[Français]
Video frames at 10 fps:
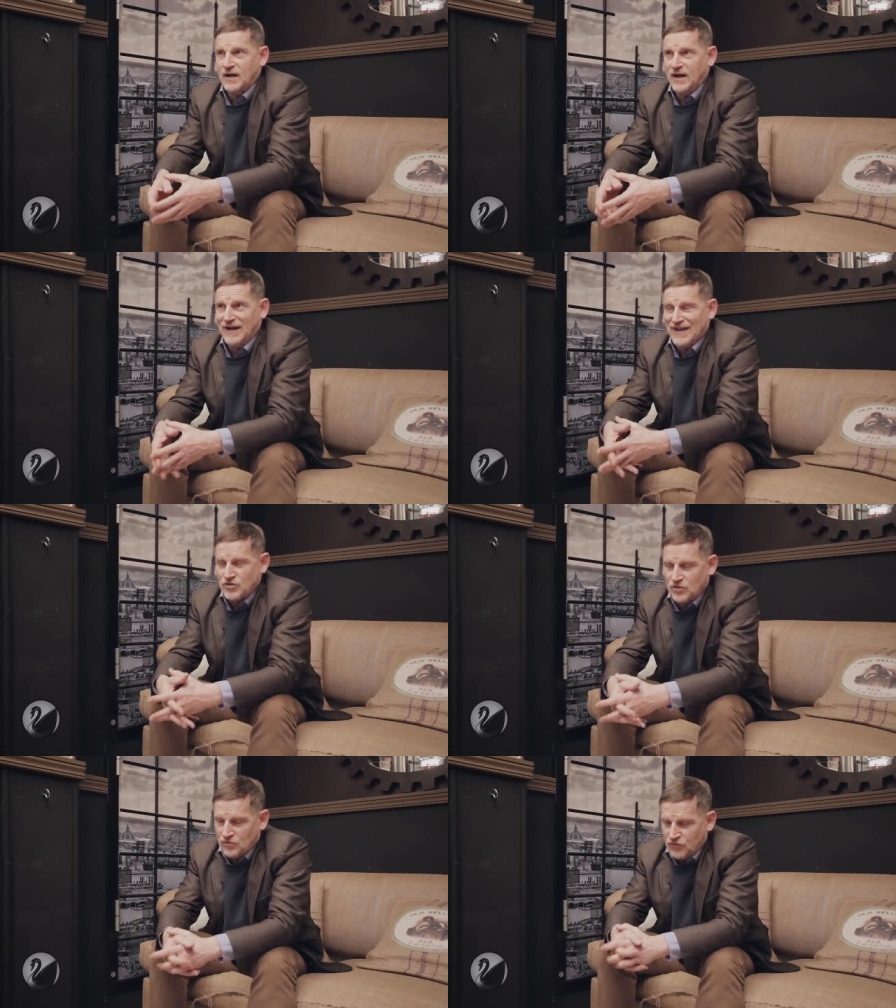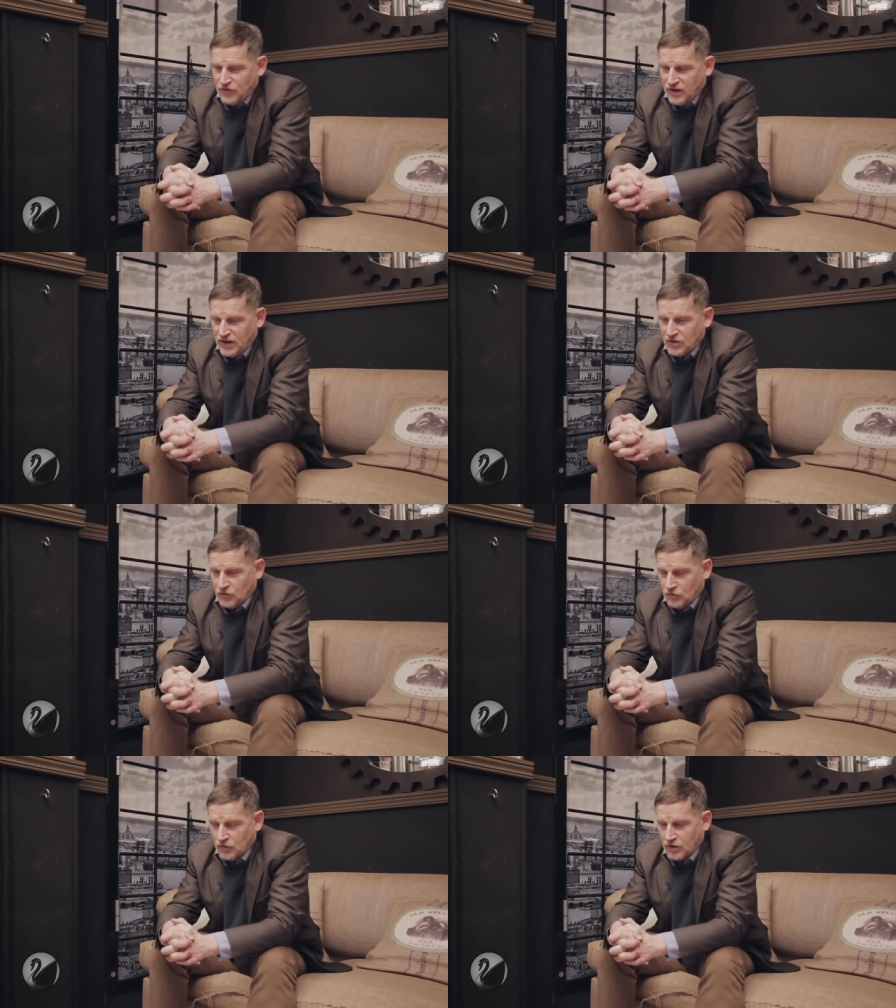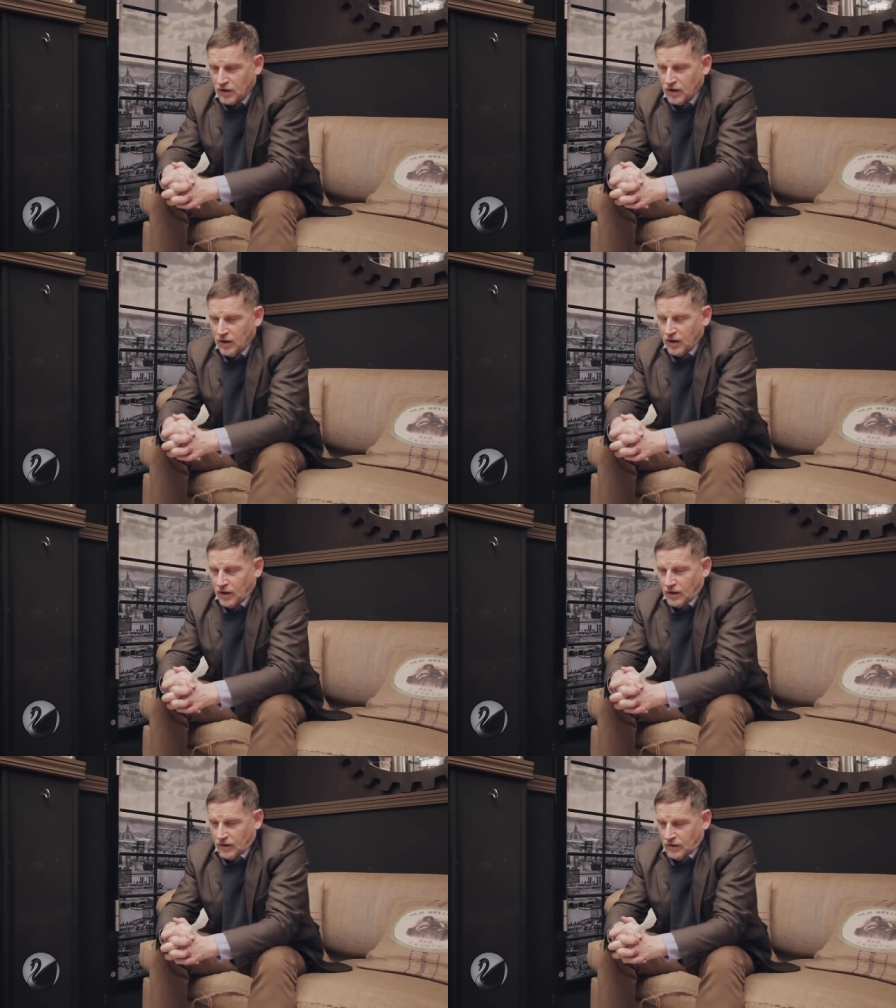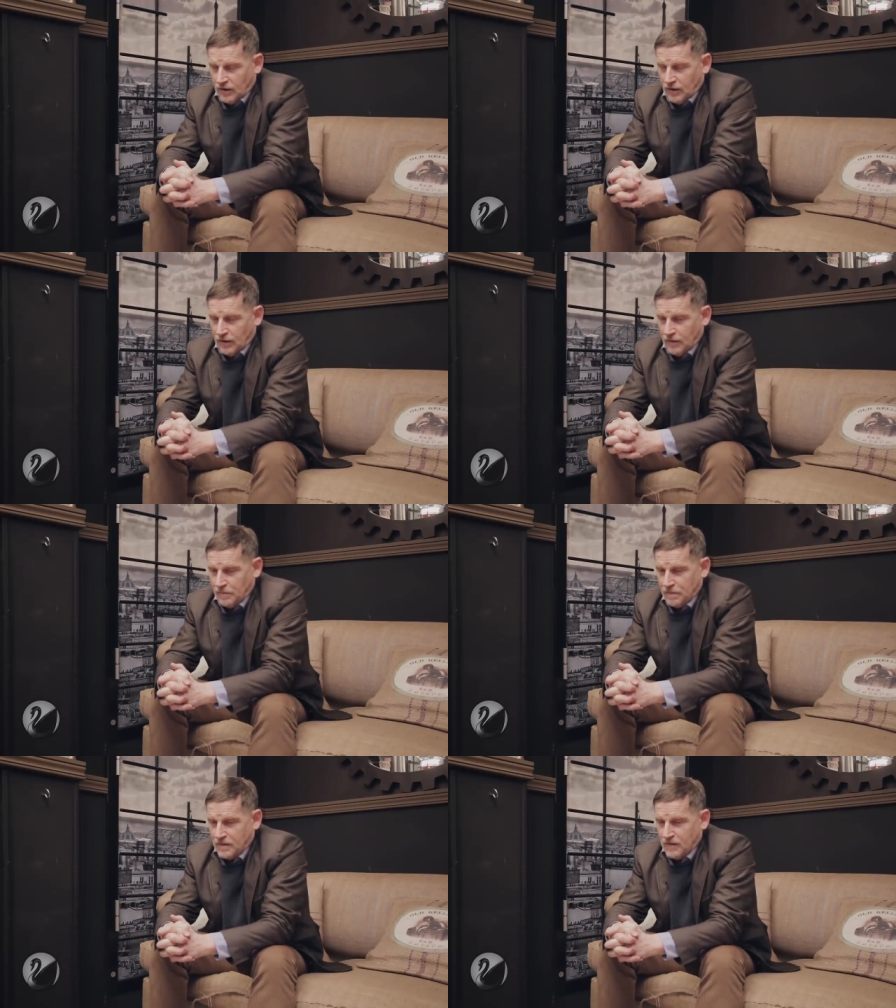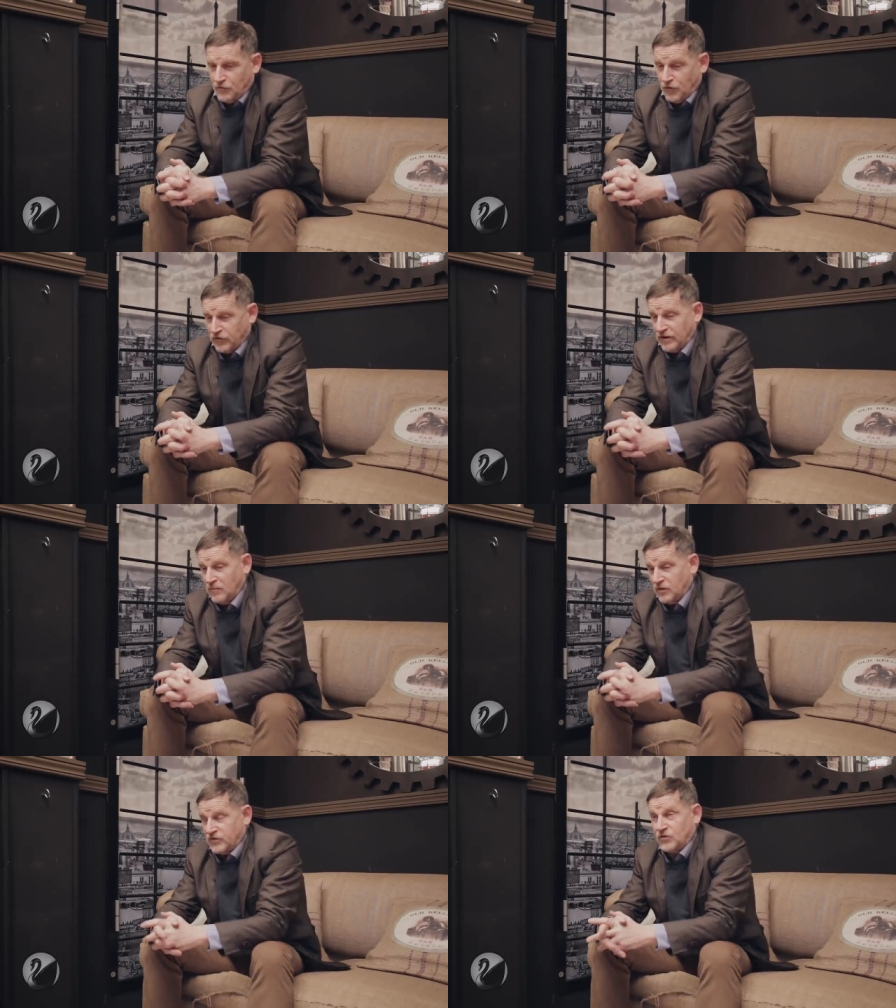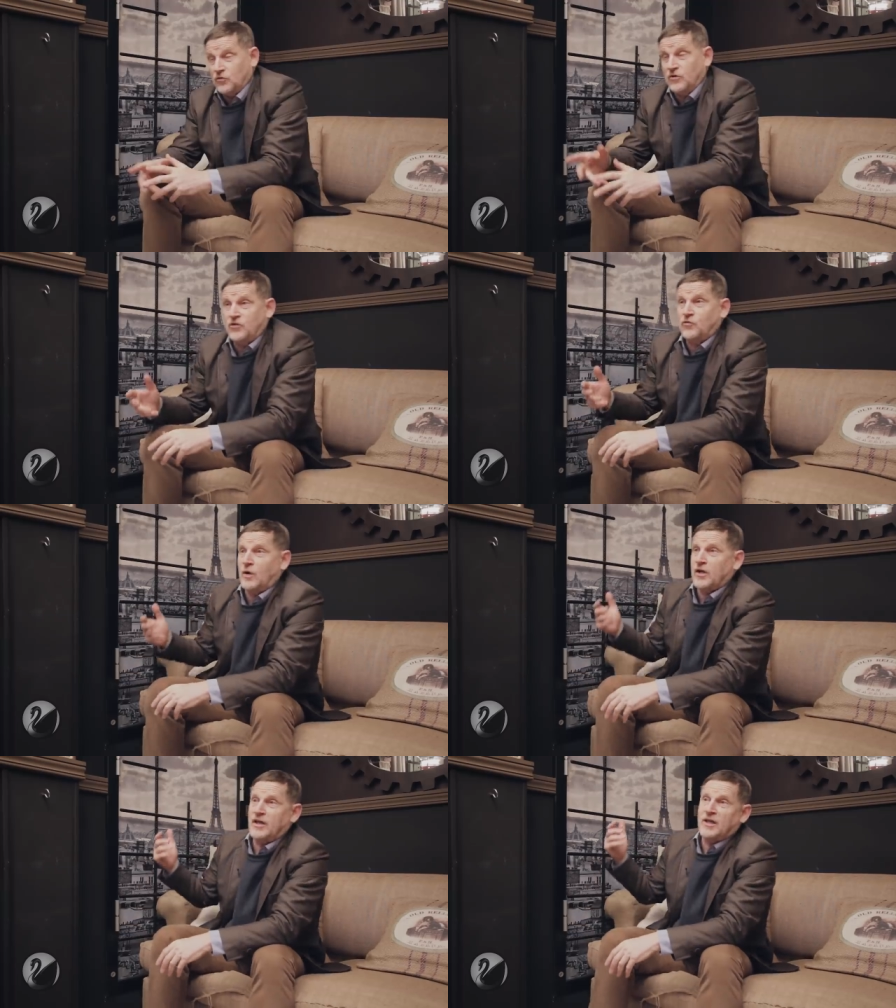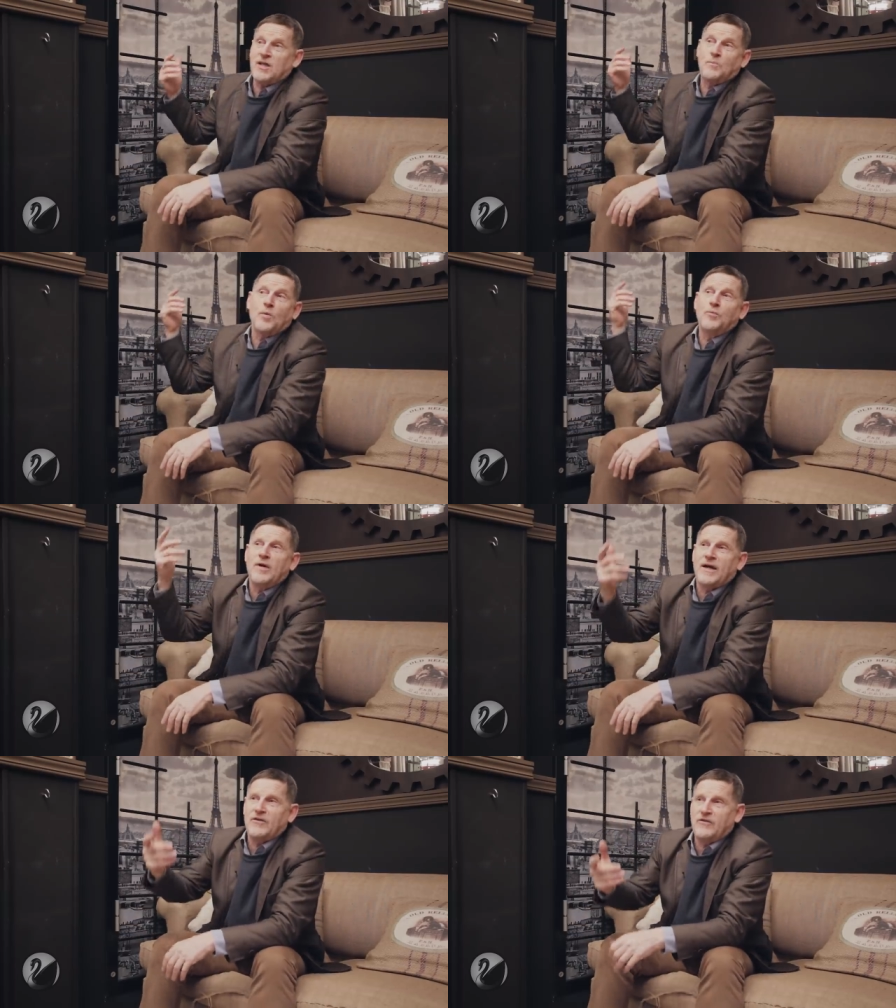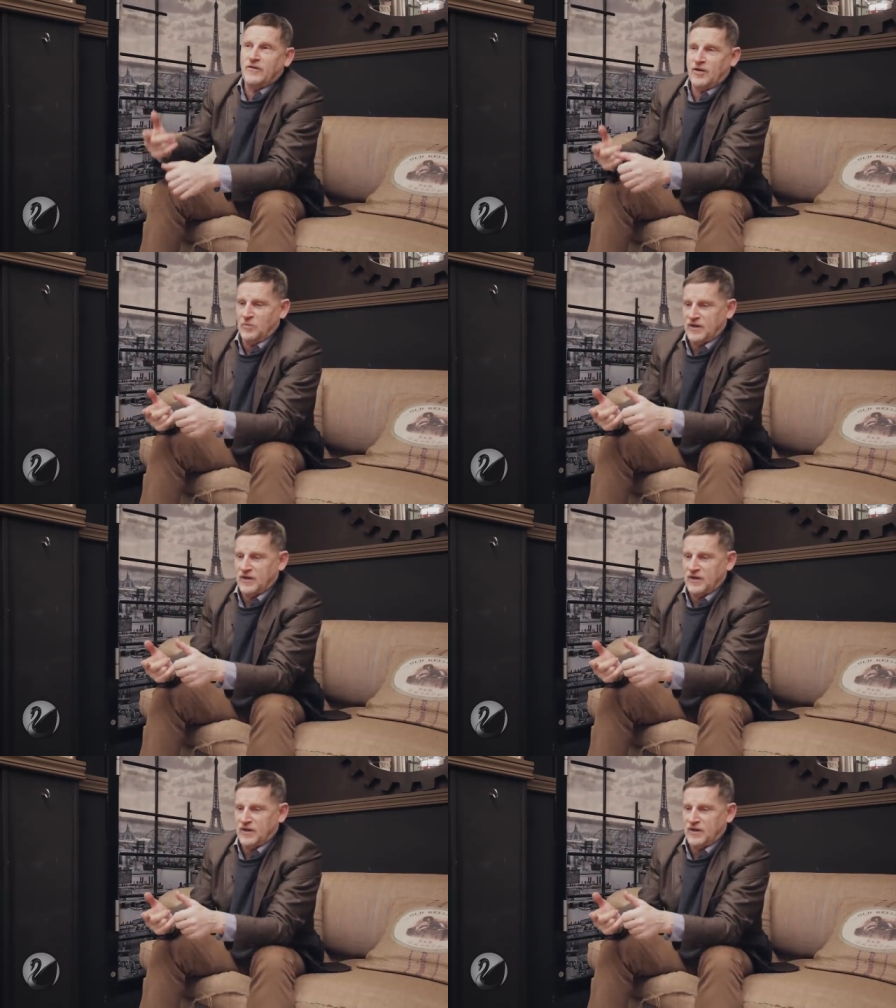c'était Et la jeune fille, donc, euh, forcément, c'est une histoire qui a été popularisée.